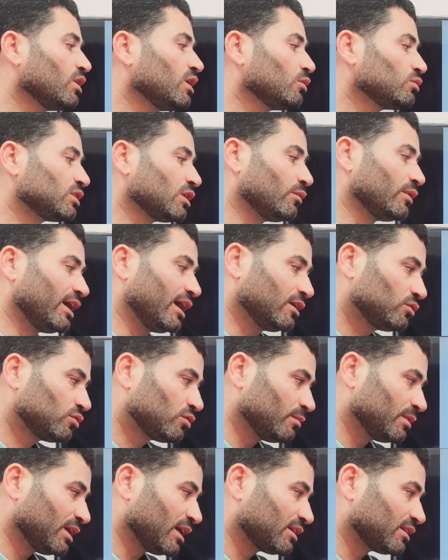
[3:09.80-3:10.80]
ولو
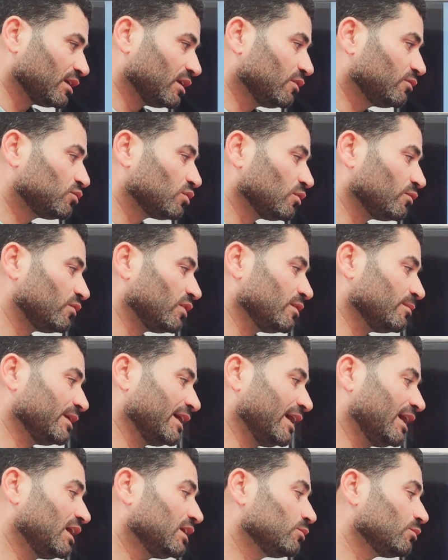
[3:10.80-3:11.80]
تواعدتم لاختلفتم في
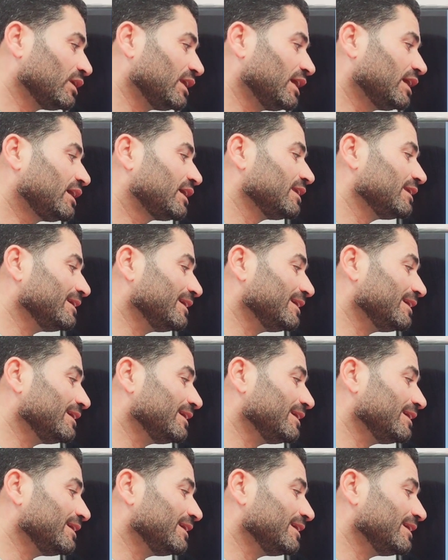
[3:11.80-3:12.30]
الميعاد ولكن